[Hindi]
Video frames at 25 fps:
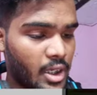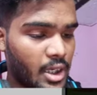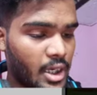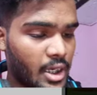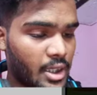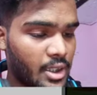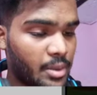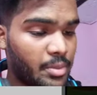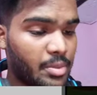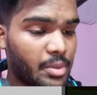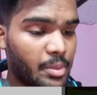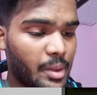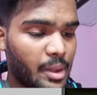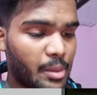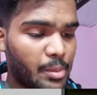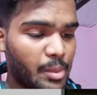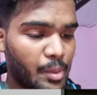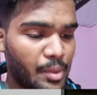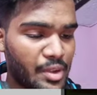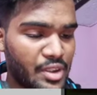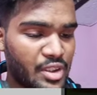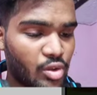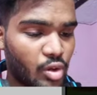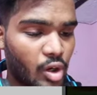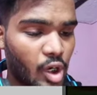रखा है सबसे पहले
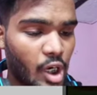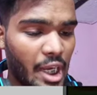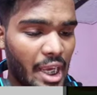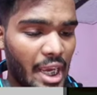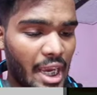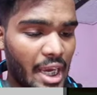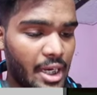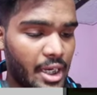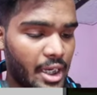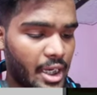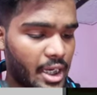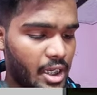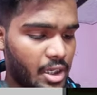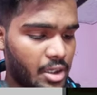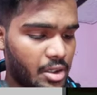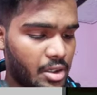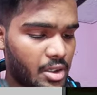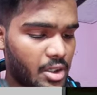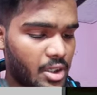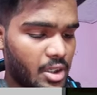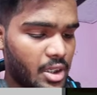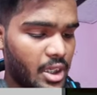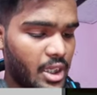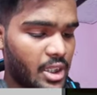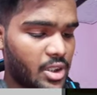मेरे पास स्वॉर्ड है ना एक
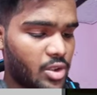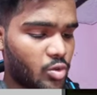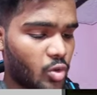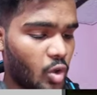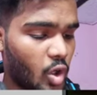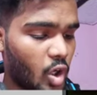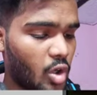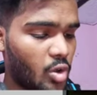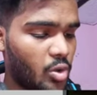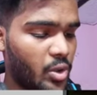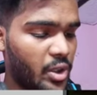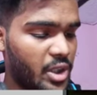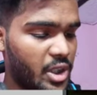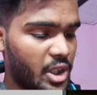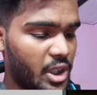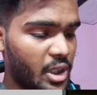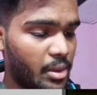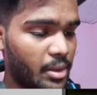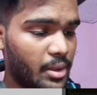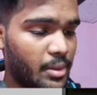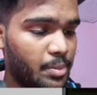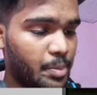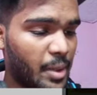एक स्वॉर्ड होनी चाहिए